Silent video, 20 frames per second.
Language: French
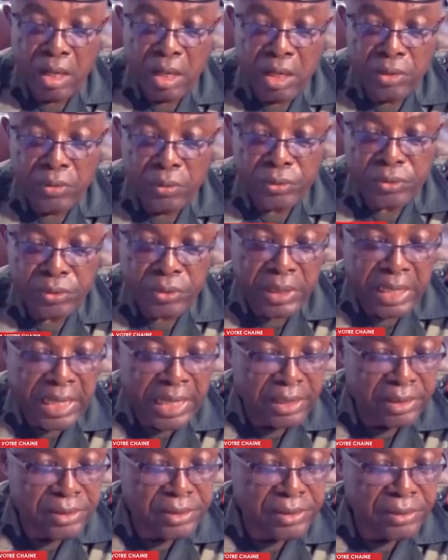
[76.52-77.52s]
Un autre
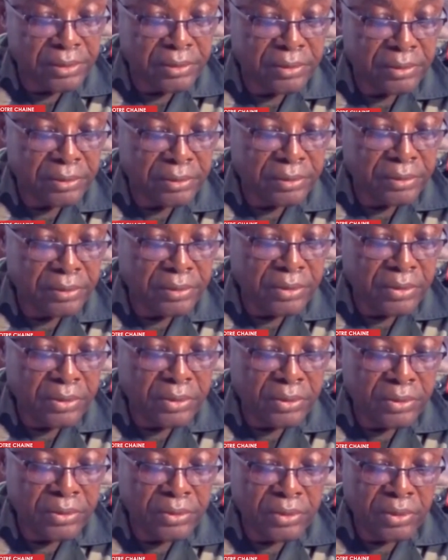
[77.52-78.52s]
garçon,
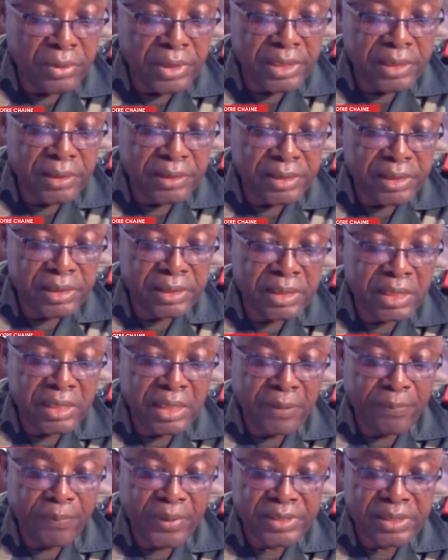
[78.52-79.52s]
dont l'identité
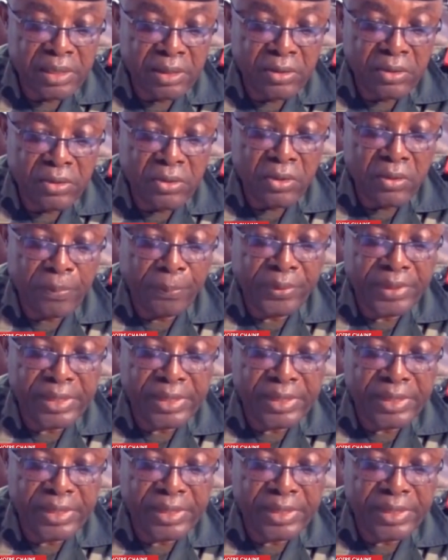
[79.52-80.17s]
n'est pas encore